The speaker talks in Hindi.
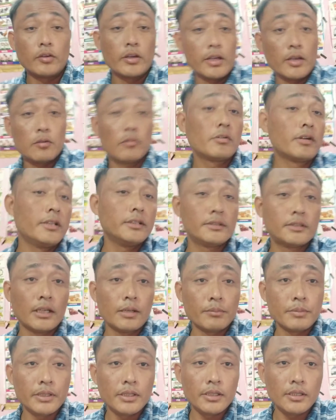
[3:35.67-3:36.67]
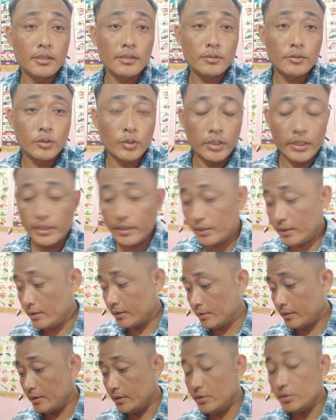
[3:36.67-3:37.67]
हेलो गाइस अभी जो है
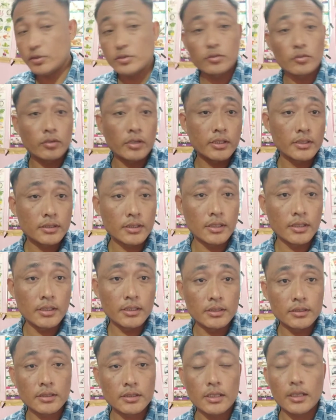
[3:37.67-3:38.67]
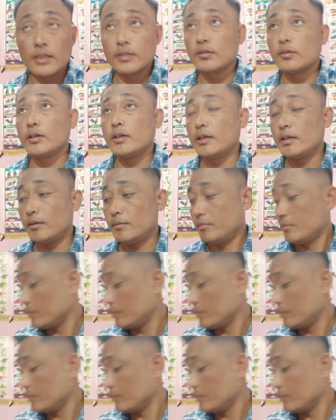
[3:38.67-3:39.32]
इंस्टॉलेशन इसका जो है